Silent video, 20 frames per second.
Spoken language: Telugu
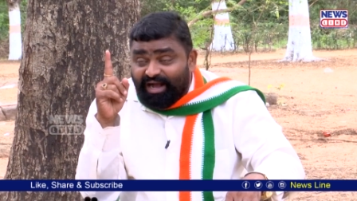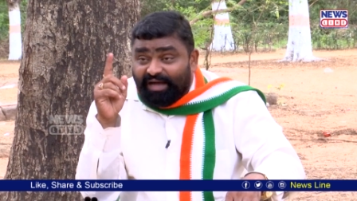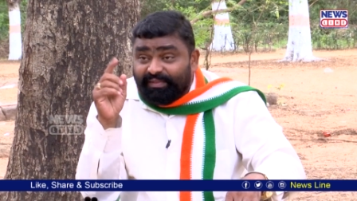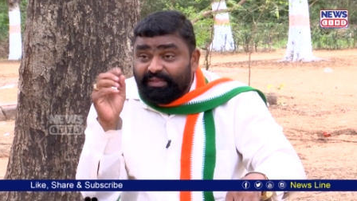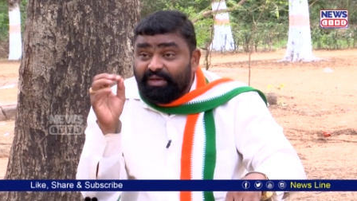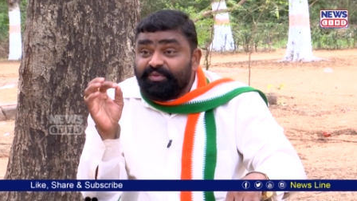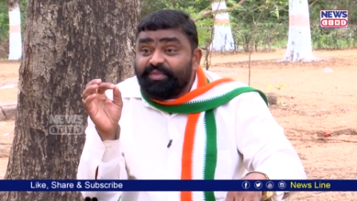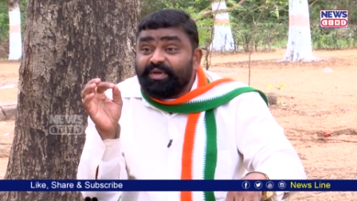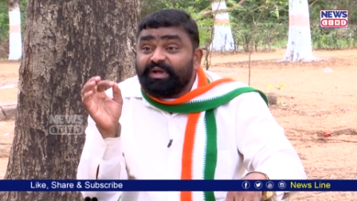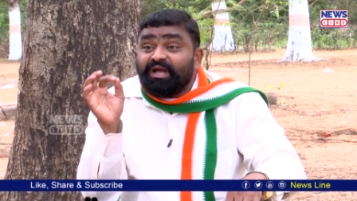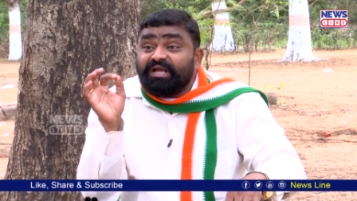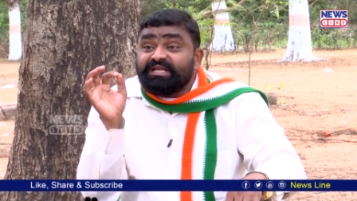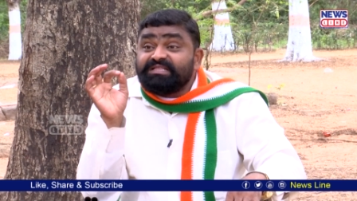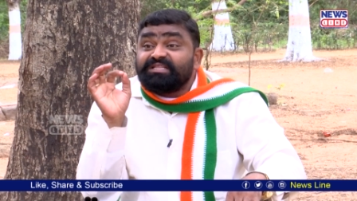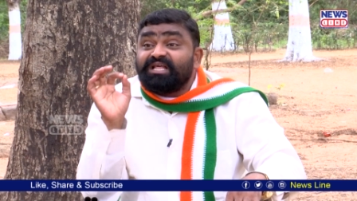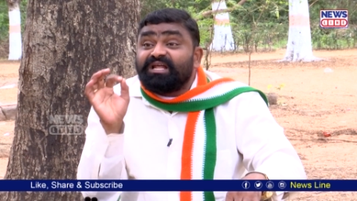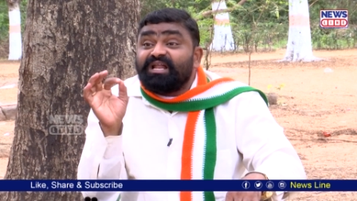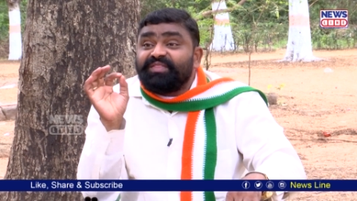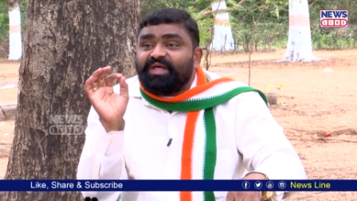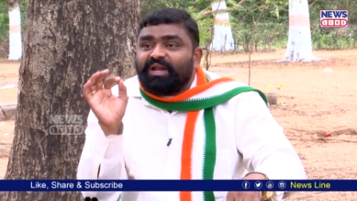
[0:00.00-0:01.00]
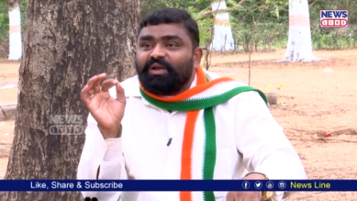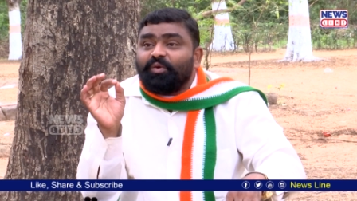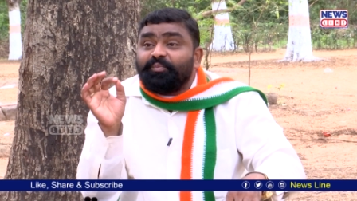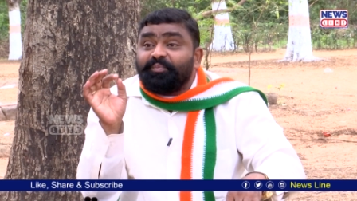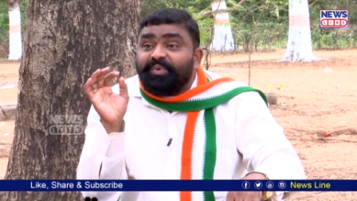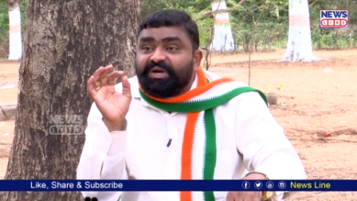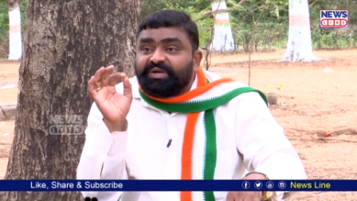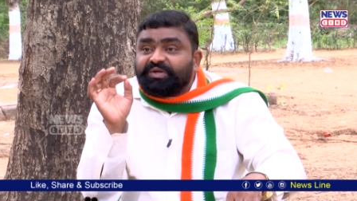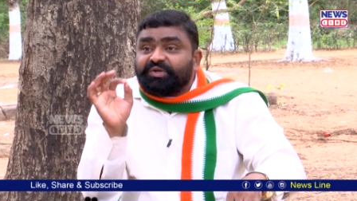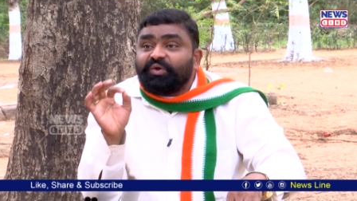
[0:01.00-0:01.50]
అదేవిధంగా ఇంధన ధరలు
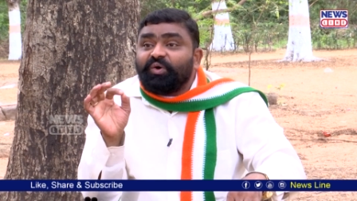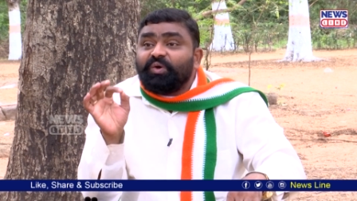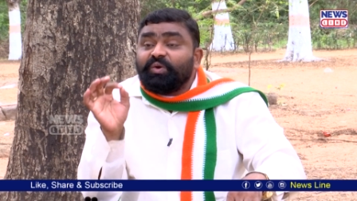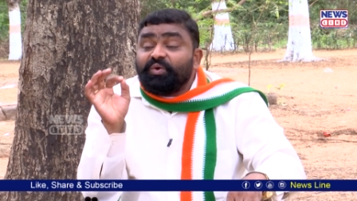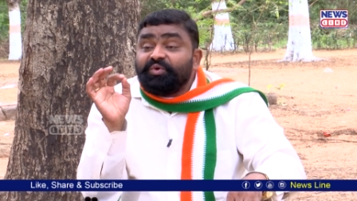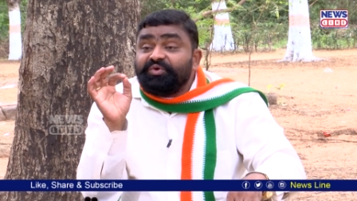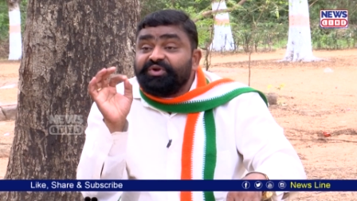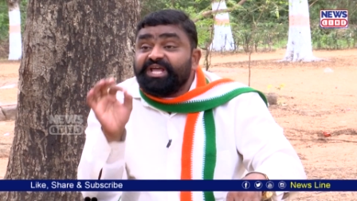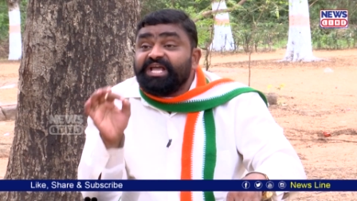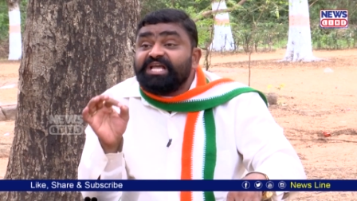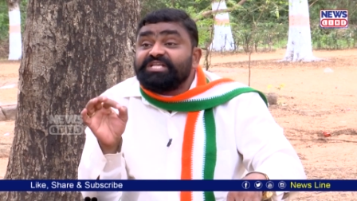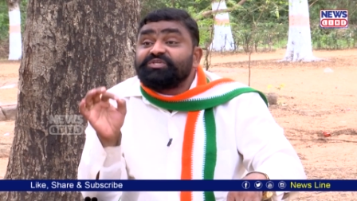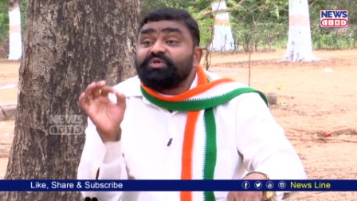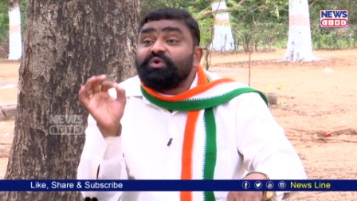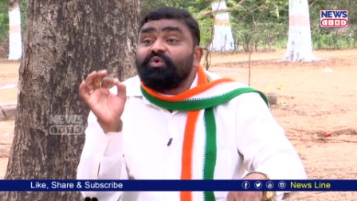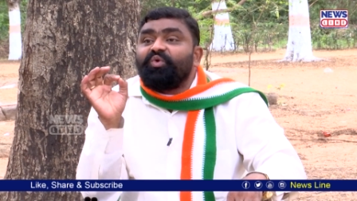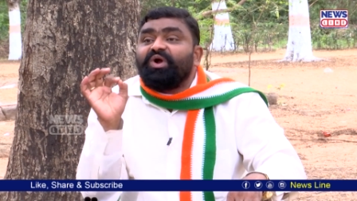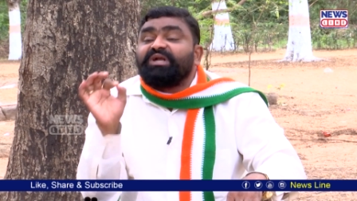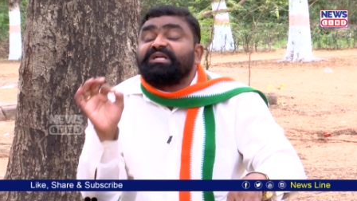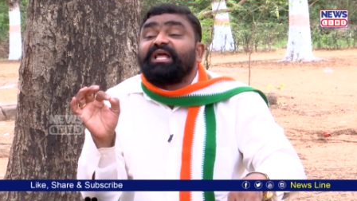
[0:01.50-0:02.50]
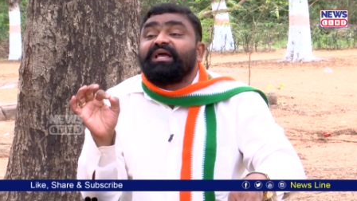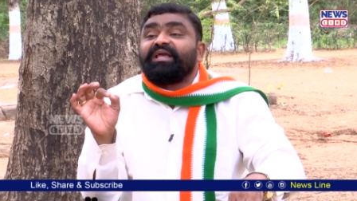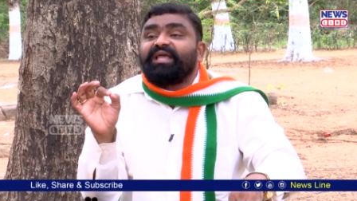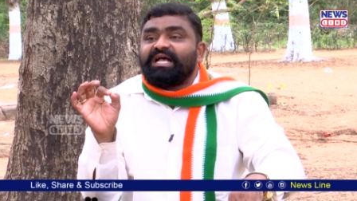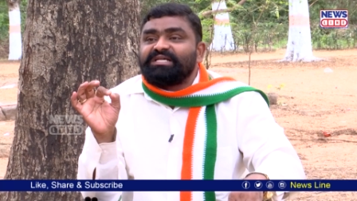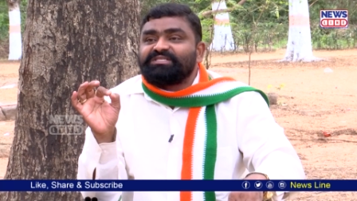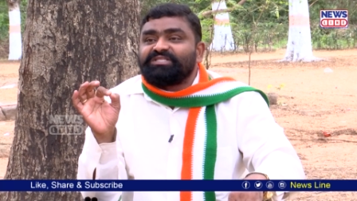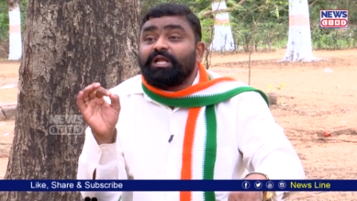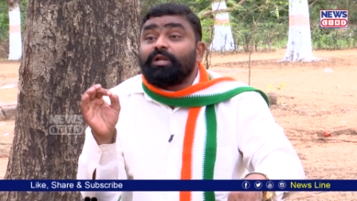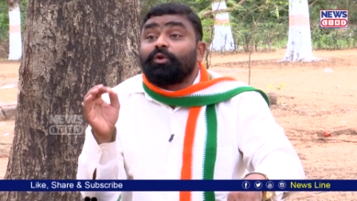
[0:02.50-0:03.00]
పెట్రోల్ డీజిల్ వంట
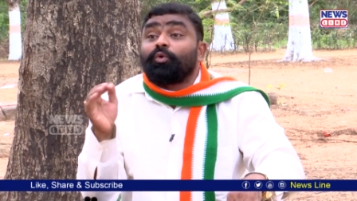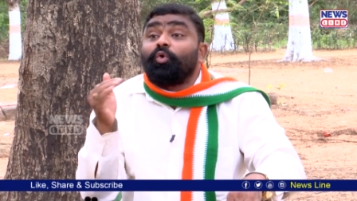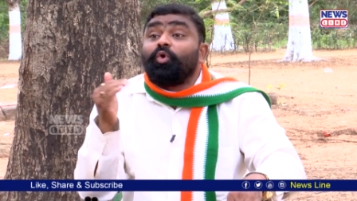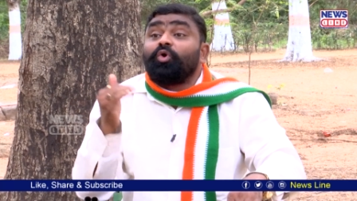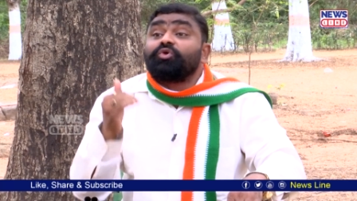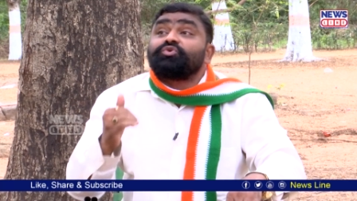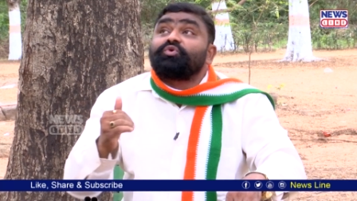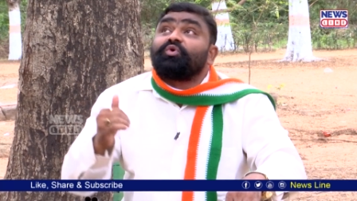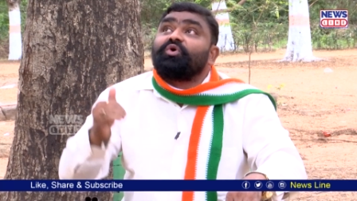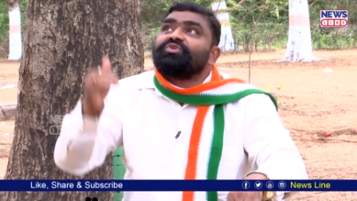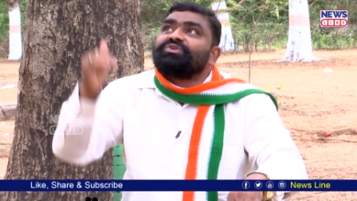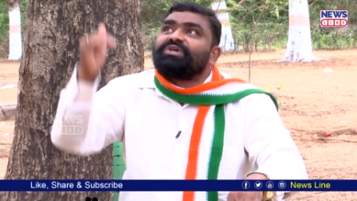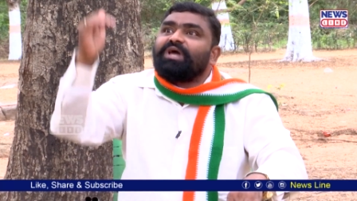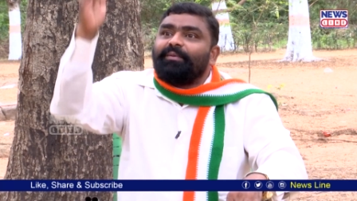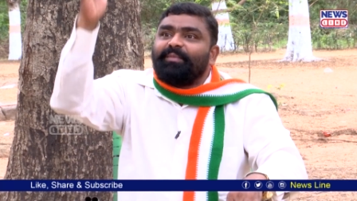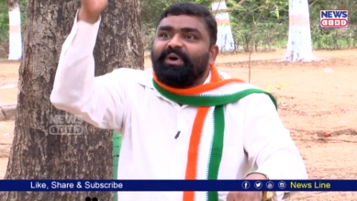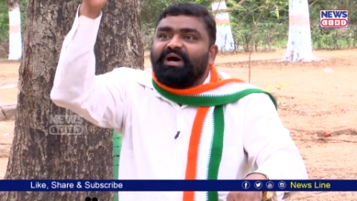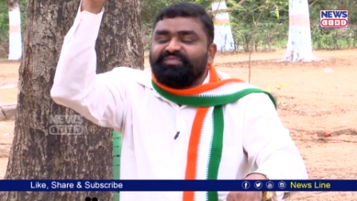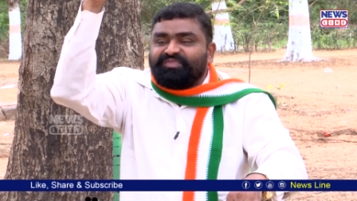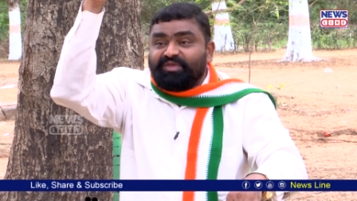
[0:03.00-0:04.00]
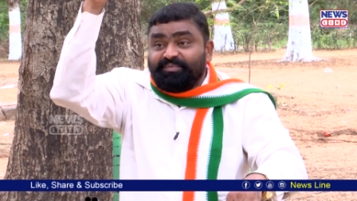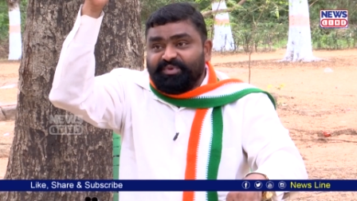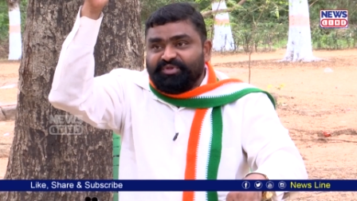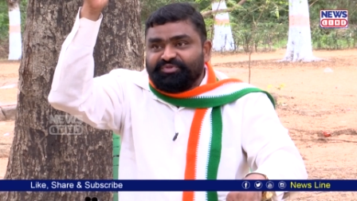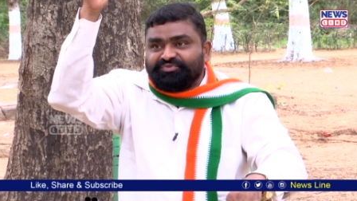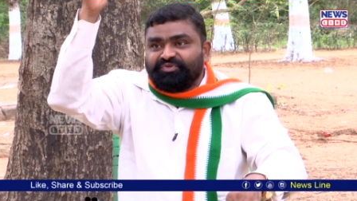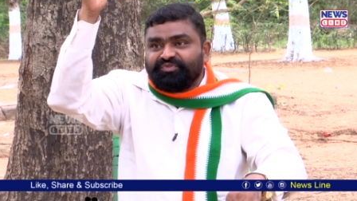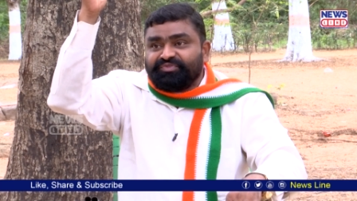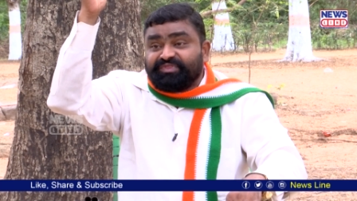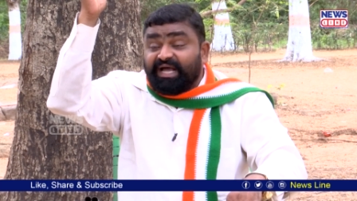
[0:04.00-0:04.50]
గ్యాస్ ధరలు రోజు రోజు కమాంతం
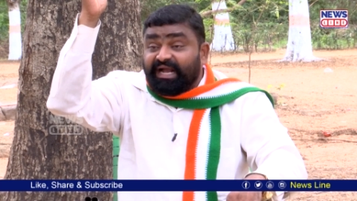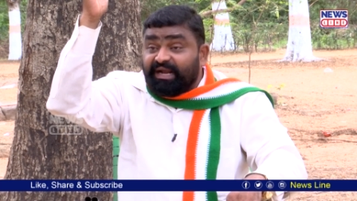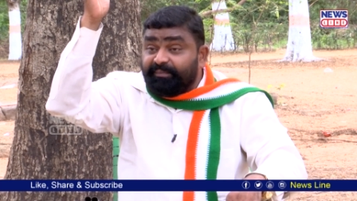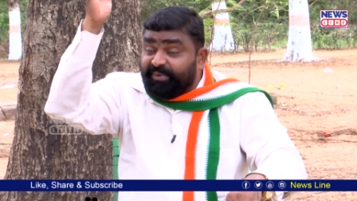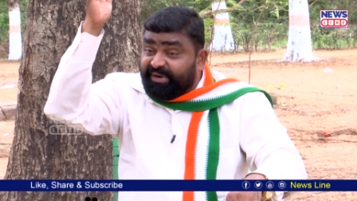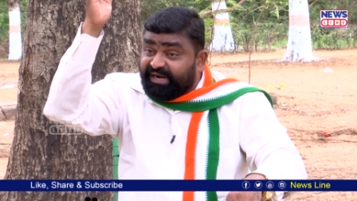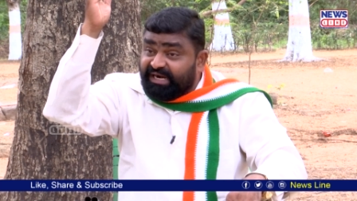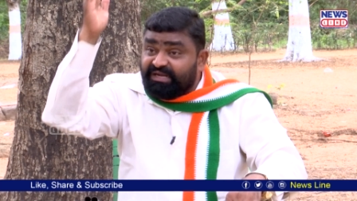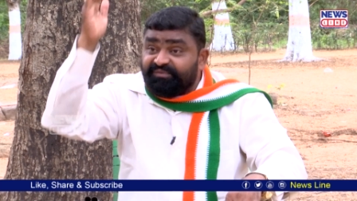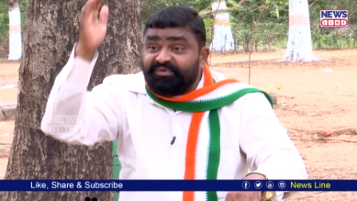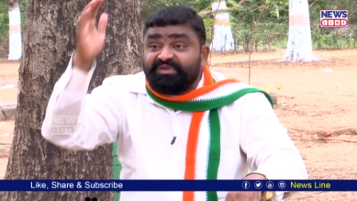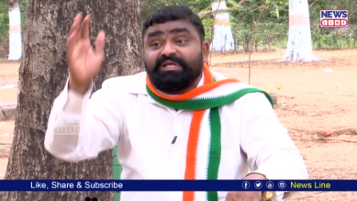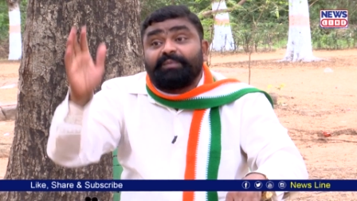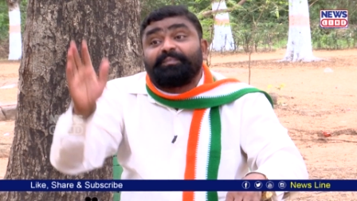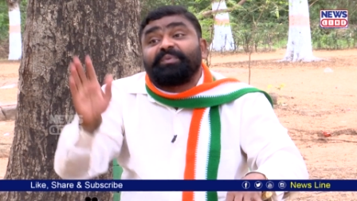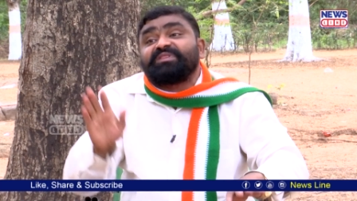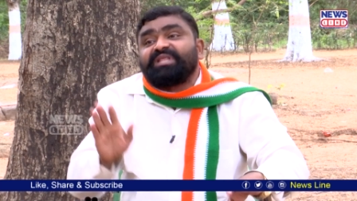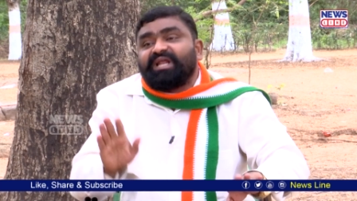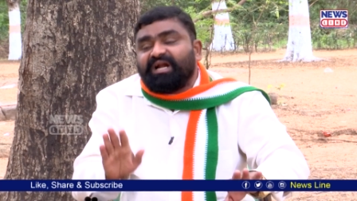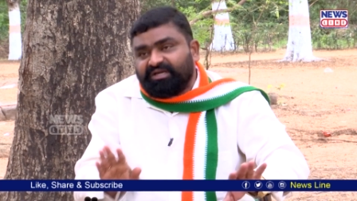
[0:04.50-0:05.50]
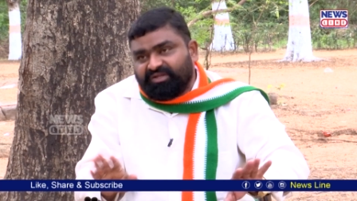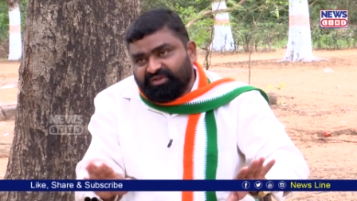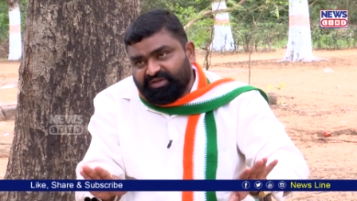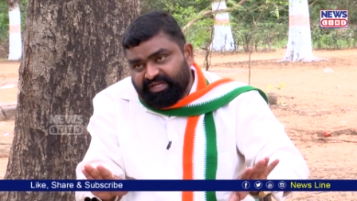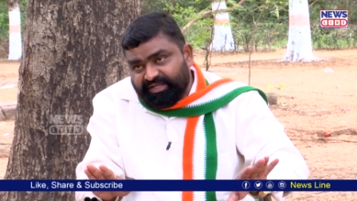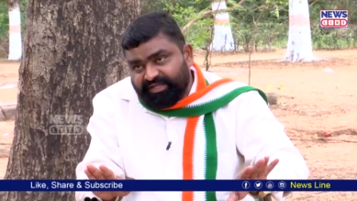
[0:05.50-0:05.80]
పెంచుతుంది పెరగటమే తప్ప తరగటం